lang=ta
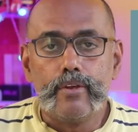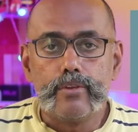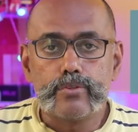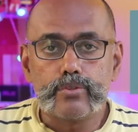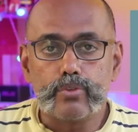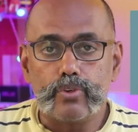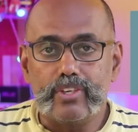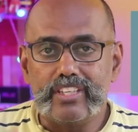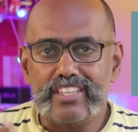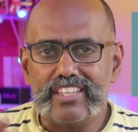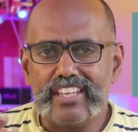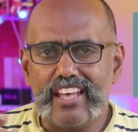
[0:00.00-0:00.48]
ஸோ
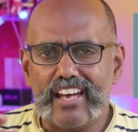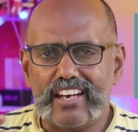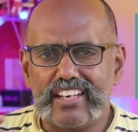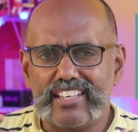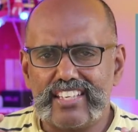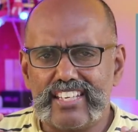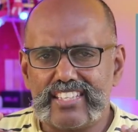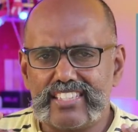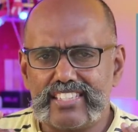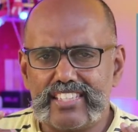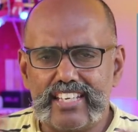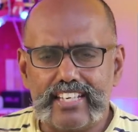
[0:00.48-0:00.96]
இந்தியாவுக்கு
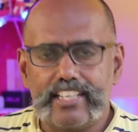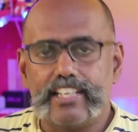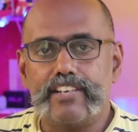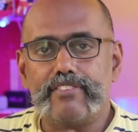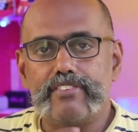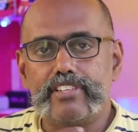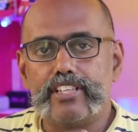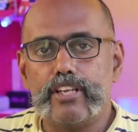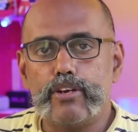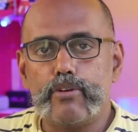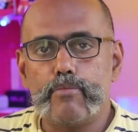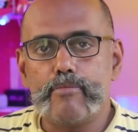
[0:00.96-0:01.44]
இது சீக்கிரம்
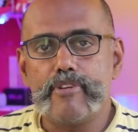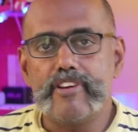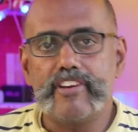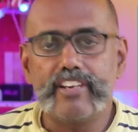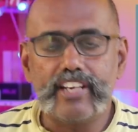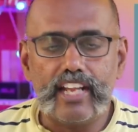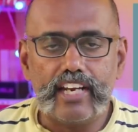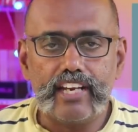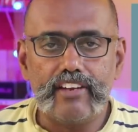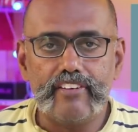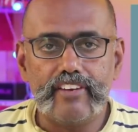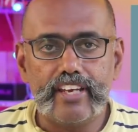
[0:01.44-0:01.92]
வந்தால் ரொம்பவே
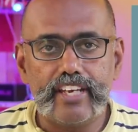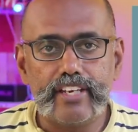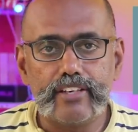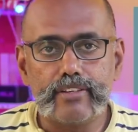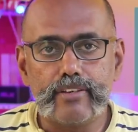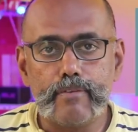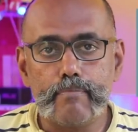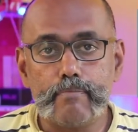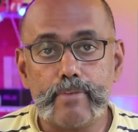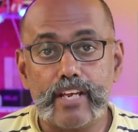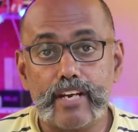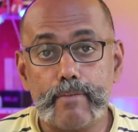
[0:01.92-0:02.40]
நல்லாவே
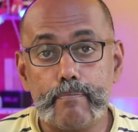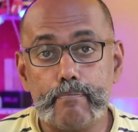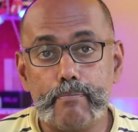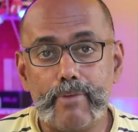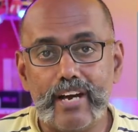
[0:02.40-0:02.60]
இருக்கும் ஏன்னா